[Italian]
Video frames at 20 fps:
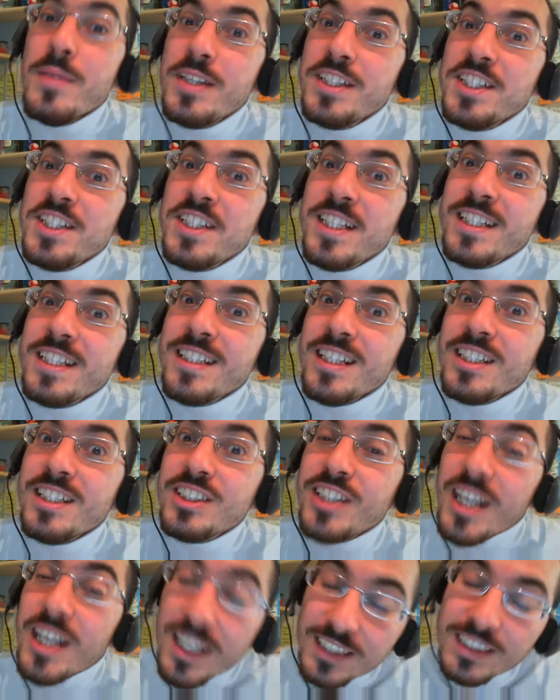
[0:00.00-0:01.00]
Mamiti di
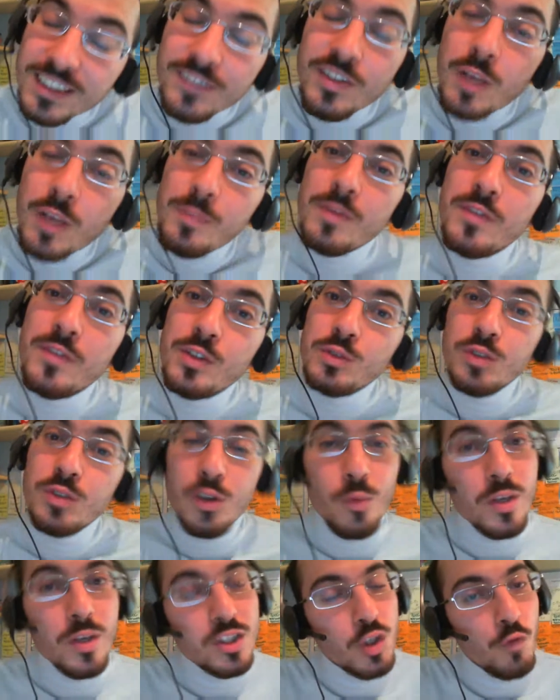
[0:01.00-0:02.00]
Italian Sharks e vi do il
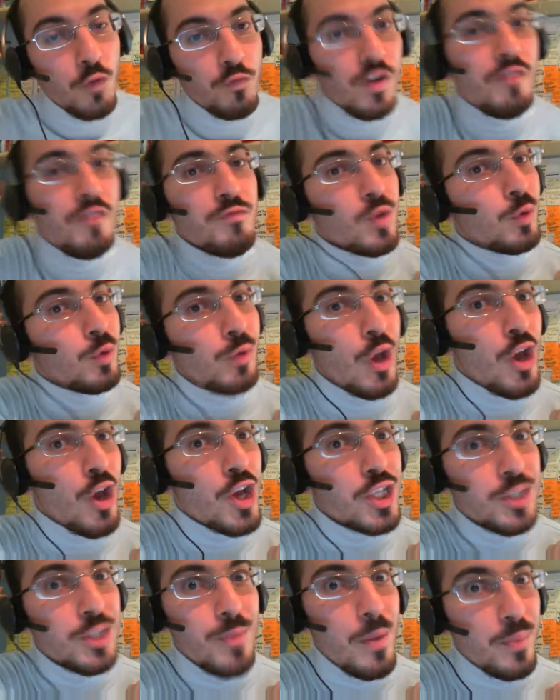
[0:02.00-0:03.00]
benvenuto in questo
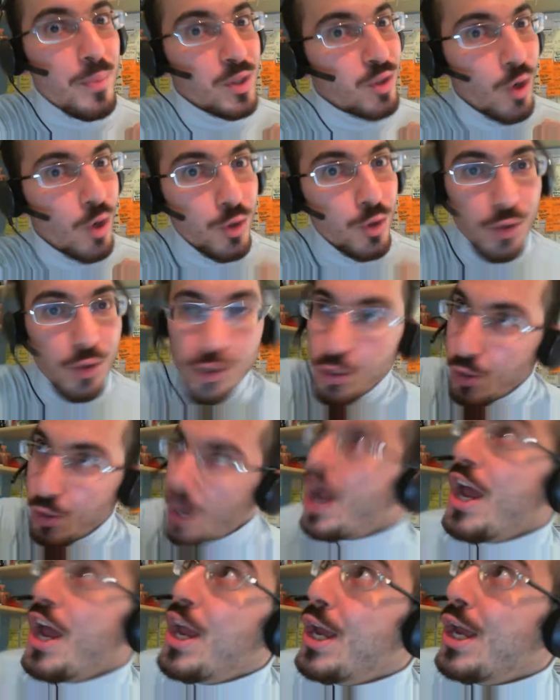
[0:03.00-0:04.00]
ventottesimo episodio di
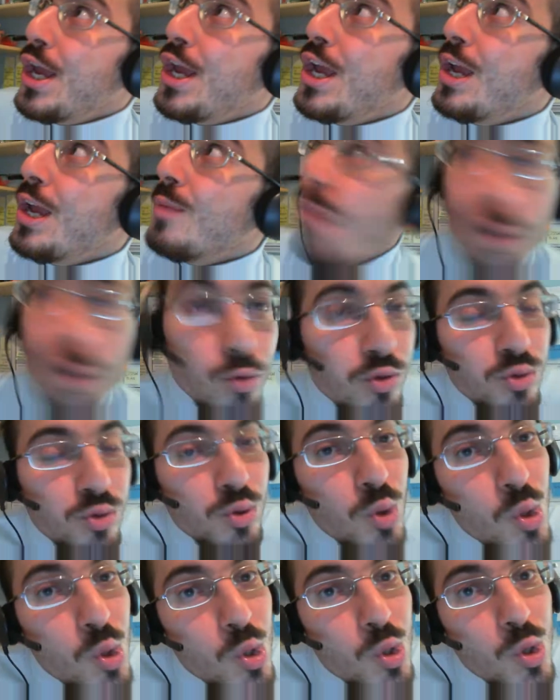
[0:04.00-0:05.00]
Hey
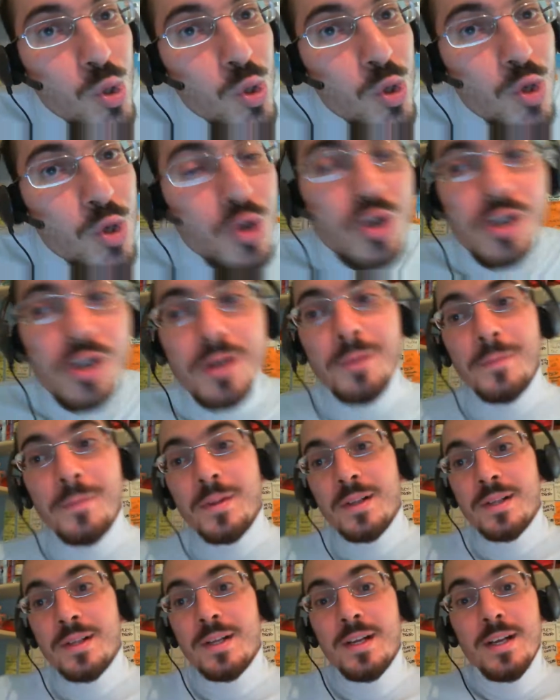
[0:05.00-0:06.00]
Monster!
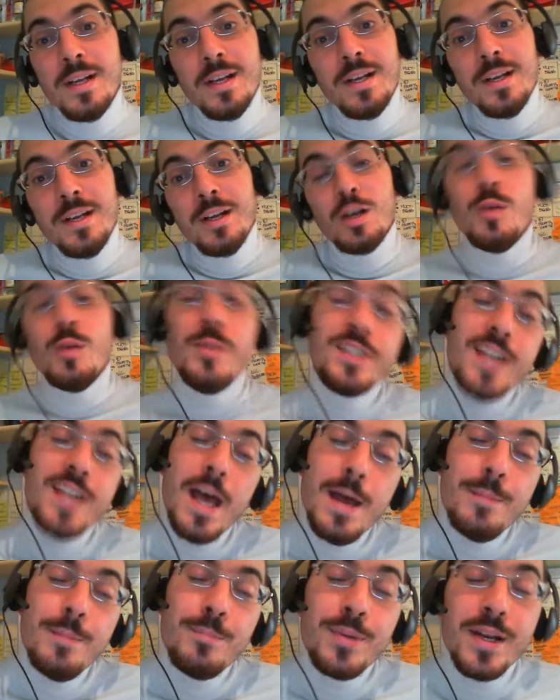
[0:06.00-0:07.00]
Come
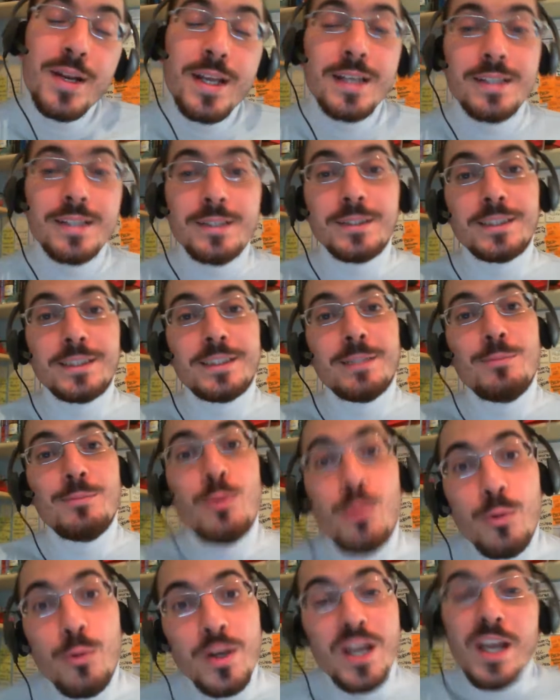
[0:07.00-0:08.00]
sempre
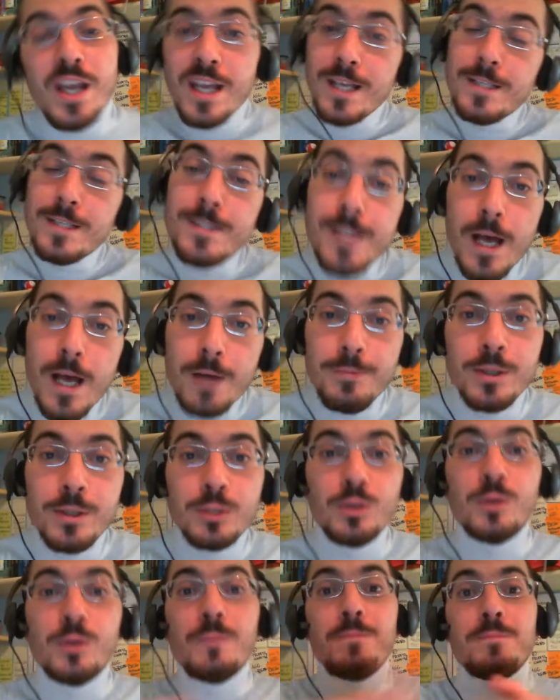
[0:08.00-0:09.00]
siamo qui il
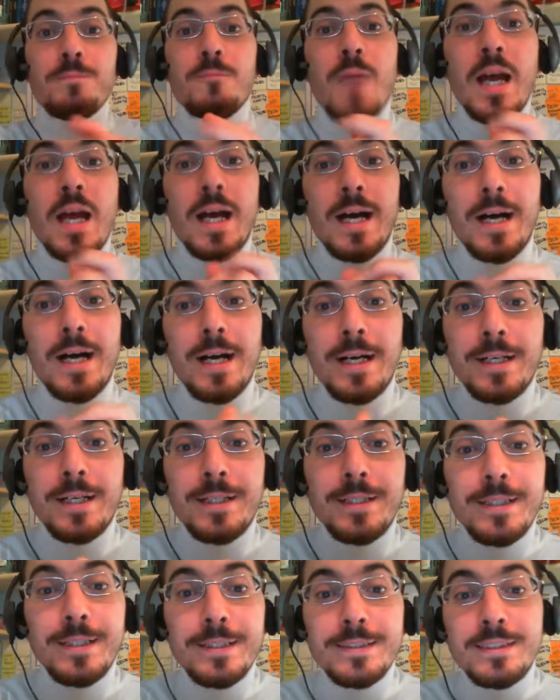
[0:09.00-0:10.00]
sabato
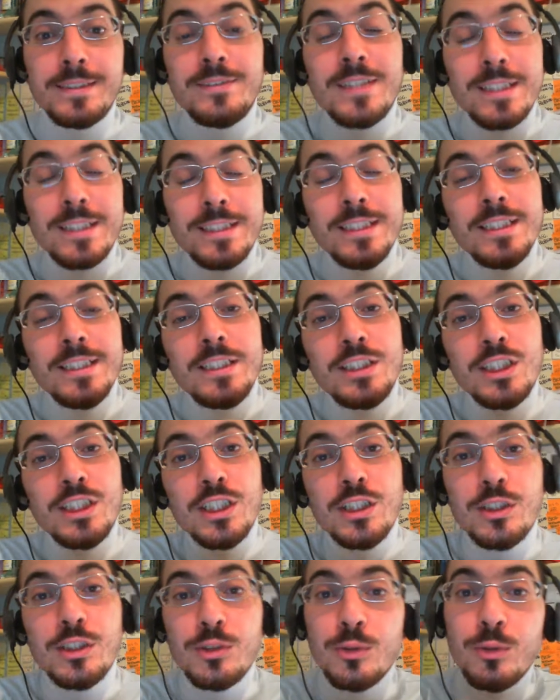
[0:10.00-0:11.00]
a
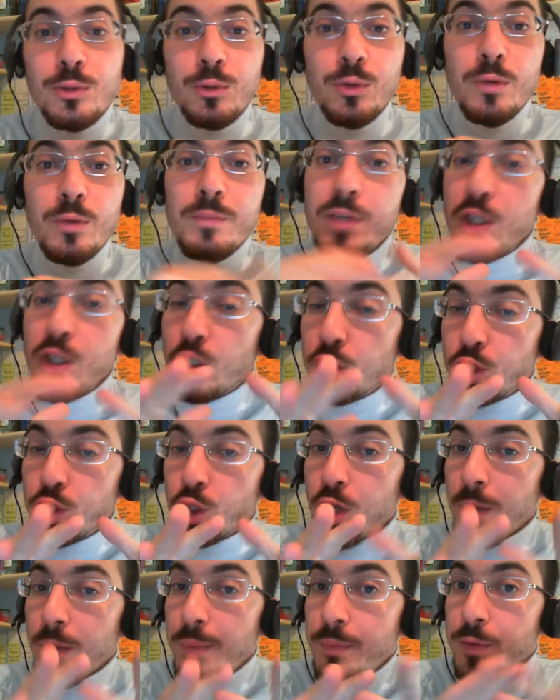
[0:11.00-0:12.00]
divertirci sul miglior
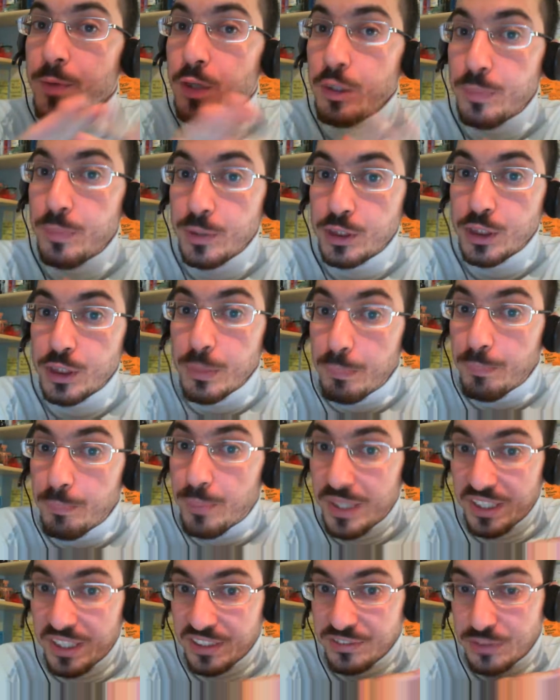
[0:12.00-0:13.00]
gioco MMORPG
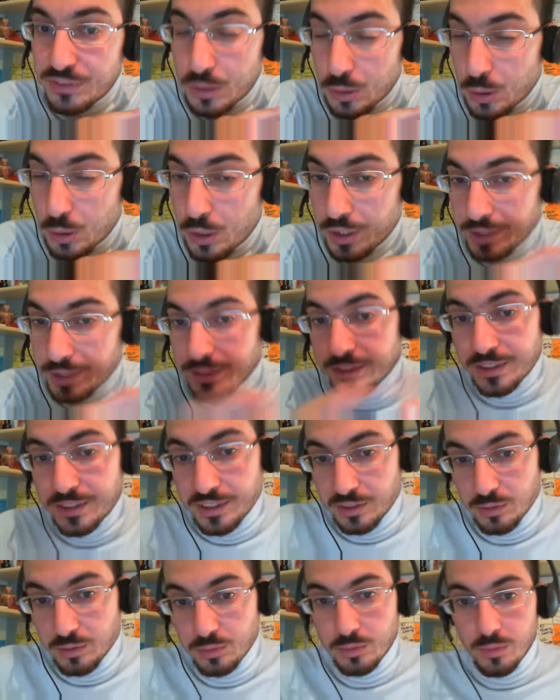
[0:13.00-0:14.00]
per Android
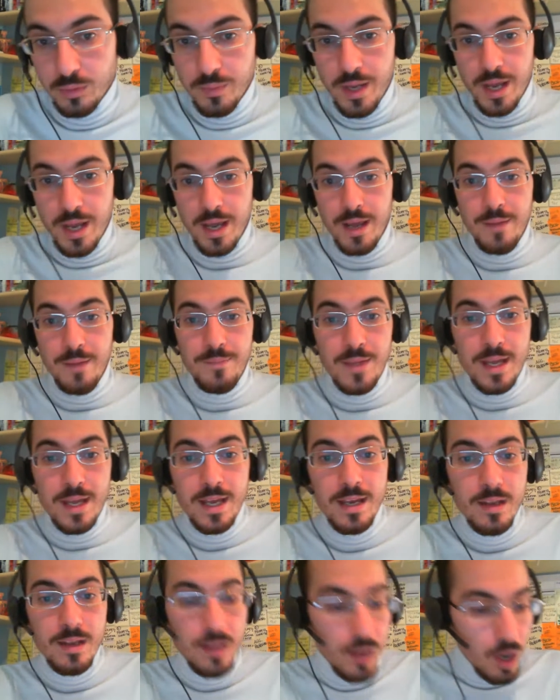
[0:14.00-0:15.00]
secondo me
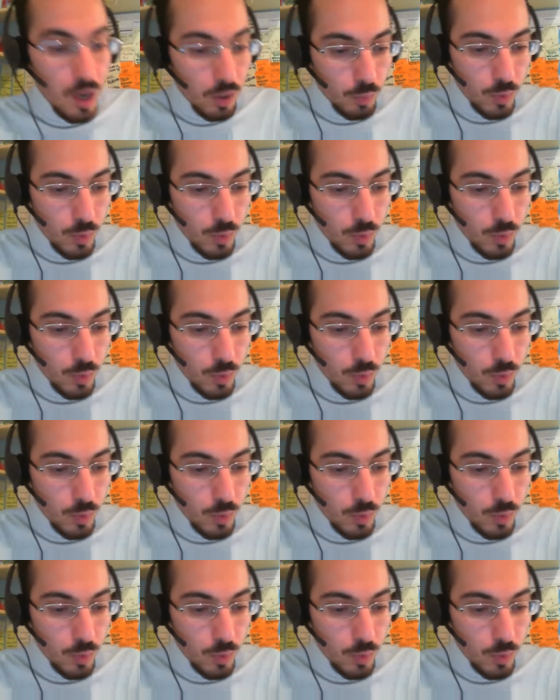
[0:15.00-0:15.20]
e